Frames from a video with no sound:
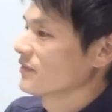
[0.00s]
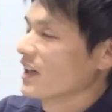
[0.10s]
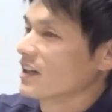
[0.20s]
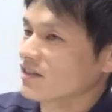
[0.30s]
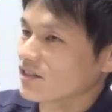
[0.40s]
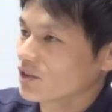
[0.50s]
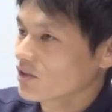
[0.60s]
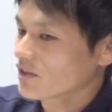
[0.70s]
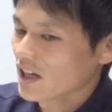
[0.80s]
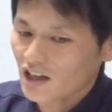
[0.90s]
うん、あの様
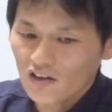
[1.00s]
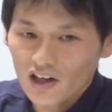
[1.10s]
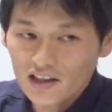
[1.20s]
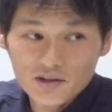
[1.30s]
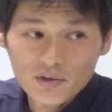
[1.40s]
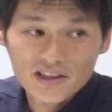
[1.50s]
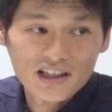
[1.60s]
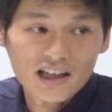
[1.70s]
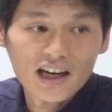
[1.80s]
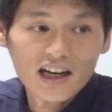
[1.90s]
子なんかお話しました
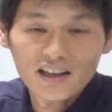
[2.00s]
が、